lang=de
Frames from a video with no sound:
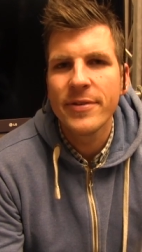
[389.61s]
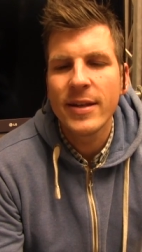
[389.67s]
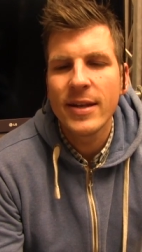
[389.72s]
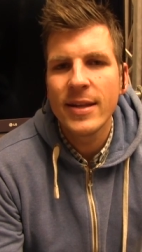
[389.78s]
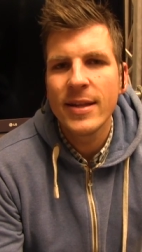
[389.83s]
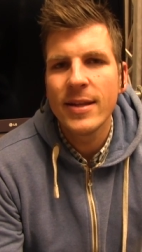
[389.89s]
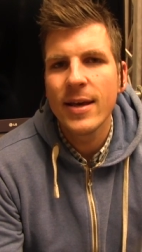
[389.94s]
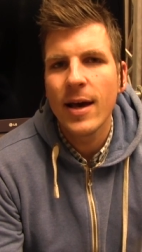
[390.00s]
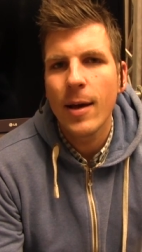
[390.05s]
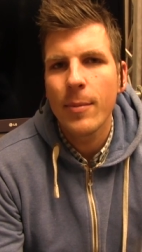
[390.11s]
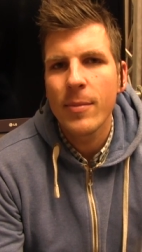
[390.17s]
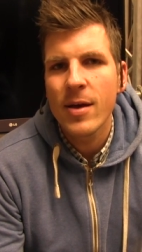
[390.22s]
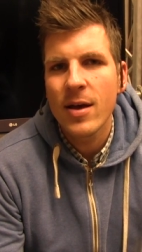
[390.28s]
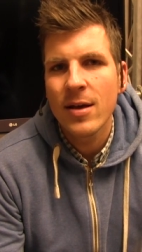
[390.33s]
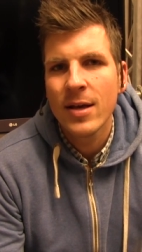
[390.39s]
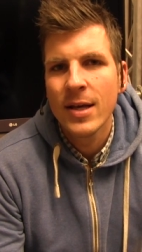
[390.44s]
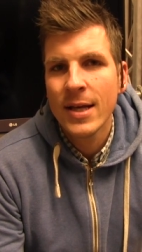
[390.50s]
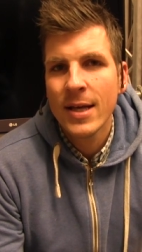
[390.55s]
Denn die haben
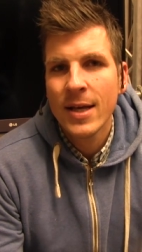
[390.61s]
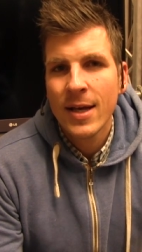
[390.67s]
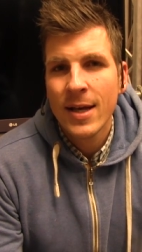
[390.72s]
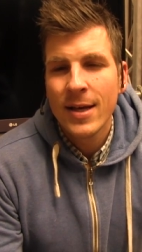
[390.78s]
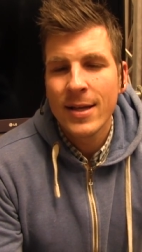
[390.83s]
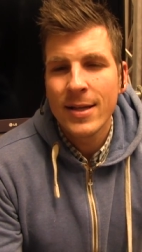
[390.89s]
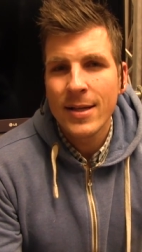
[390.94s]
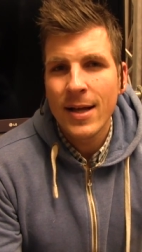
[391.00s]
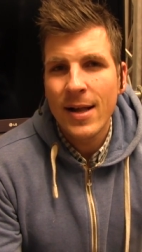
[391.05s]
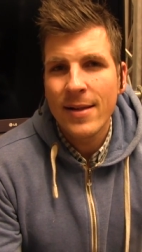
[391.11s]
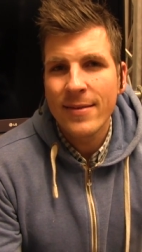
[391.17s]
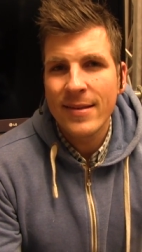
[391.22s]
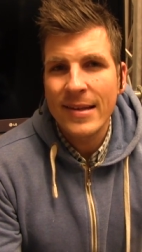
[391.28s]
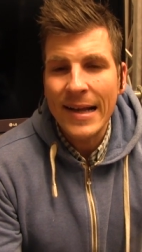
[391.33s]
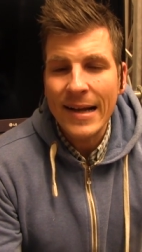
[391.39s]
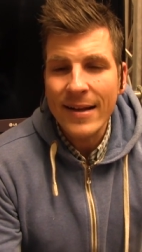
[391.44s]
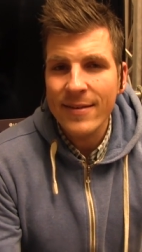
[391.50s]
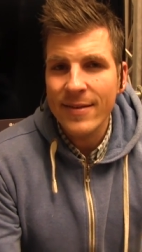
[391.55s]
ja äh,
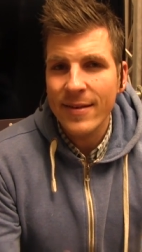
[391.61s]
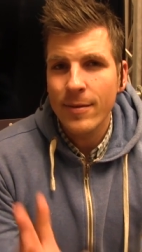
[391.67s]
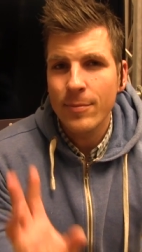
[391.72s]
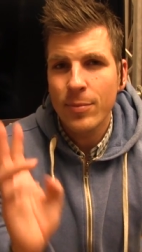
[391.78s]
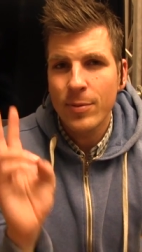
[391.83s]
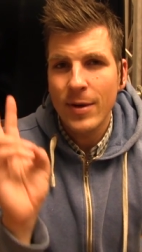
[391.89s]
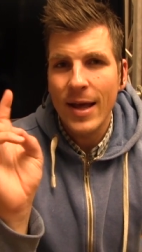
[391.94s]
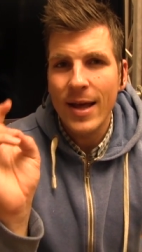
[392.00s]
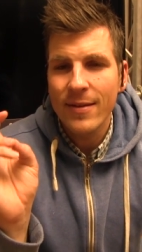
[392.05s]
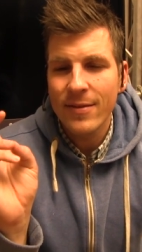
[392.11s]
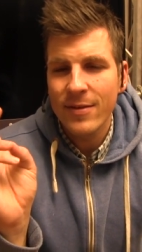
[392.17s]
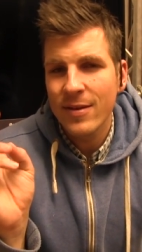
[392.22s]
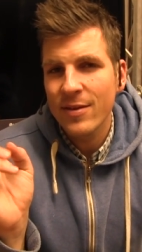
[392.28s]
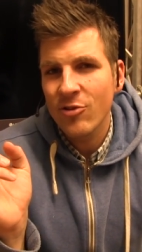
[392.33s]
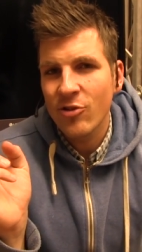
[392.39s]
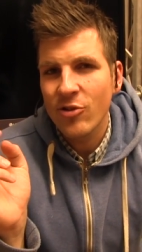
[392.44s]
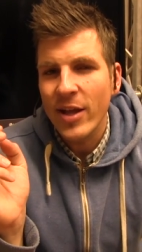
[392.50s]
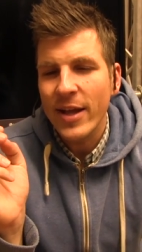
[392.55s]
als Langzeitplan
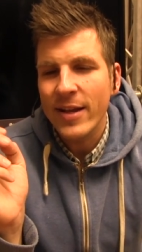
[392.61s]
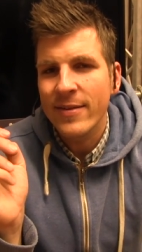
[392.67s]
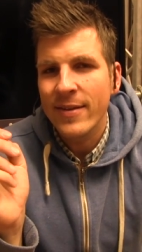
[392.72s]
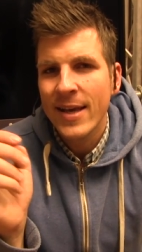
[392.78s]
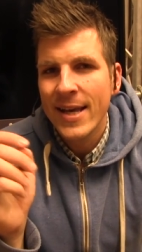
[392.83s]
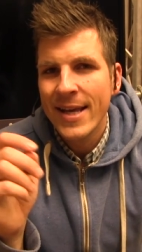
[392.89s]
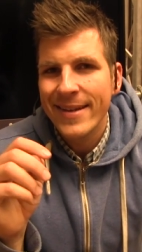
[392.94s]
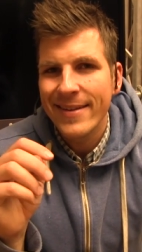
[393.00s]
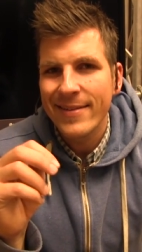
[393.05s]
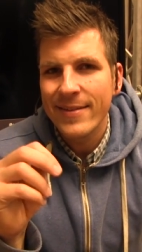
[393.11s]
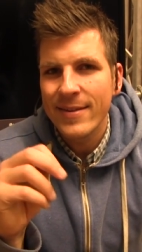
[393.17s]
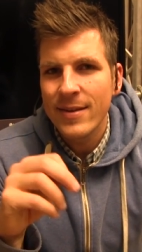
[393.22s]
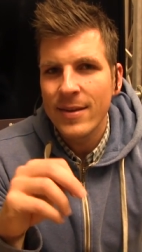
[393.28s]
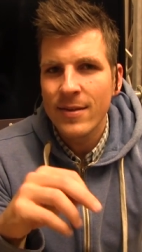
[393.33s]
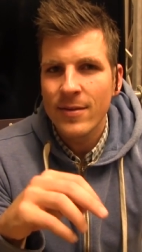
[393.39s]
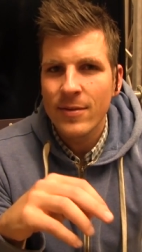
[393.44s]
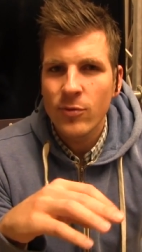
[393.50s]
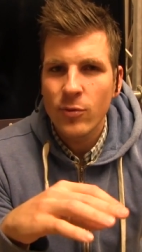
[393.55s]
sich gesteckt, dass
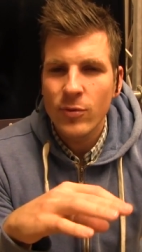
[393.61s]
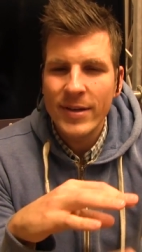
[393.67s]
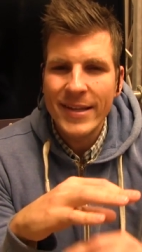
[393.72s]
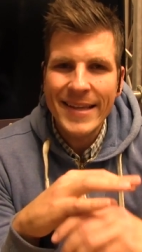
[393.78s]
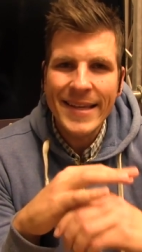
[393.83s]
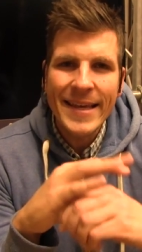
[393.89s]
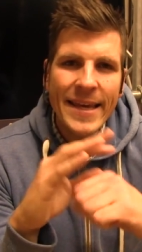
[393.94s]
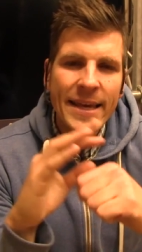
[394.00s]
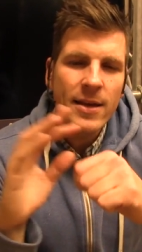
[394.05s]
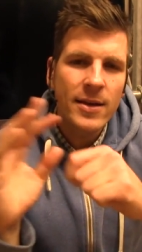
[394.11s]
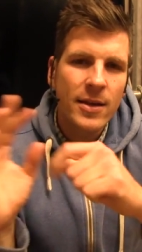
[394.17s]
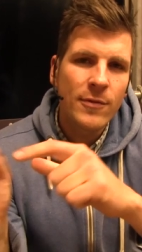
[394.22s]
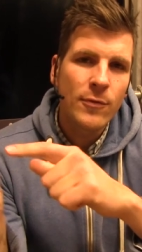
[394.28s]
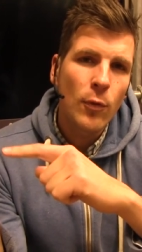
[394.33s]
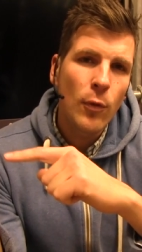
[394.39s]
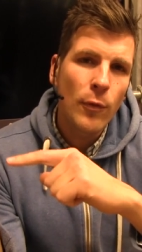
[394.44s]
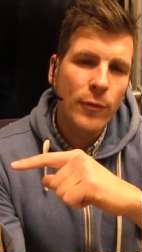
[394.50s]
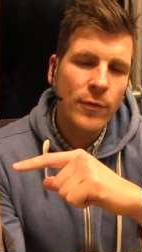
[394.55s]
sie so einen
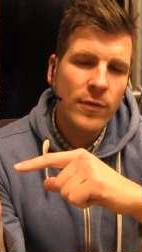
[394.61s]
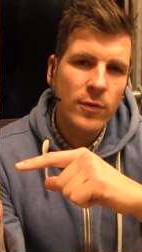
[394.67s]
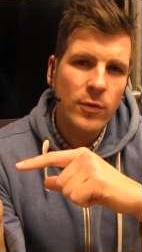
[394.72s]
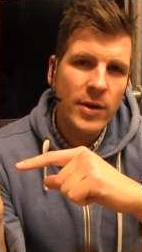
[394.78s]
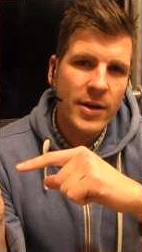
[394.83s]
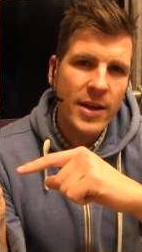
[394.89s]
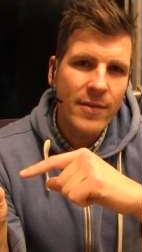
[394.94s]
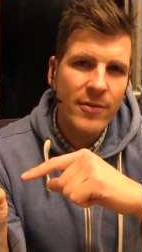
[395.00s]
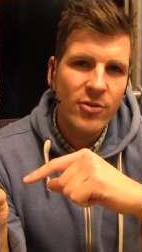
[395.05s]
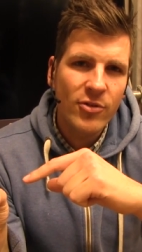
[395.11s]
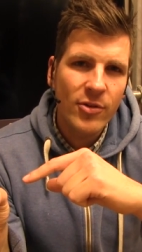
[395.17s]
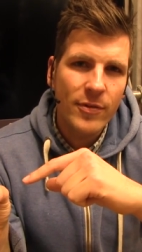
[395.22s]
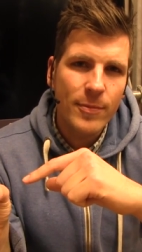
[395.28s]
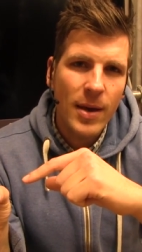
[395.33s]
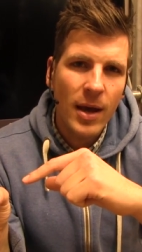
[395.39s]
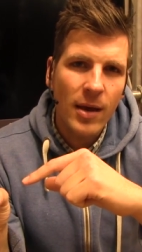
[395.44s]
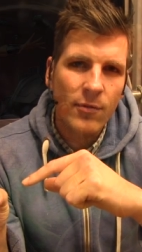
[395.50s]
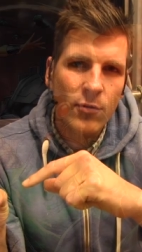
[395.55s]
Gegenentwurf zu den
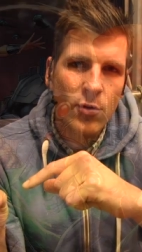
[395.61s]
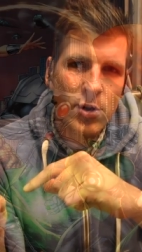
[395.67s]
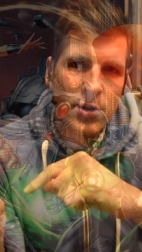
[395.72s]
Avengers machen